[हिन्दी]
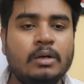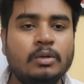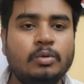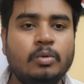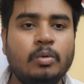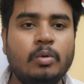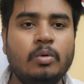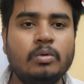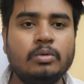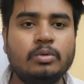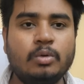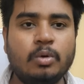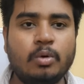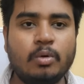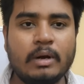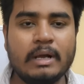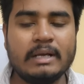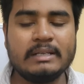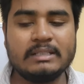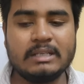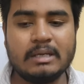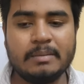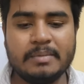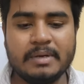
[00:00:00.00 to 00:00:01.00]
तो
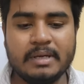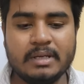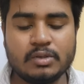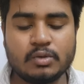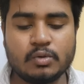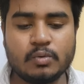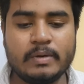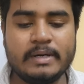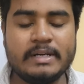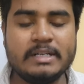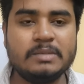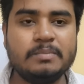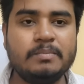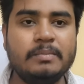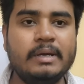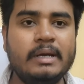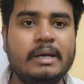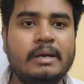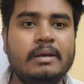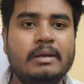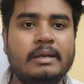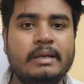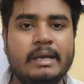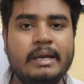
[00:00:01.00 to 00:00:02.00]
थोड़ा सा भी स्टूडेंट्स
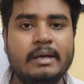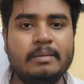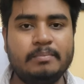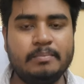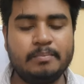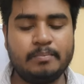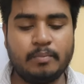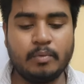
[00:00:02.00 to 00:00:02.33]
में ये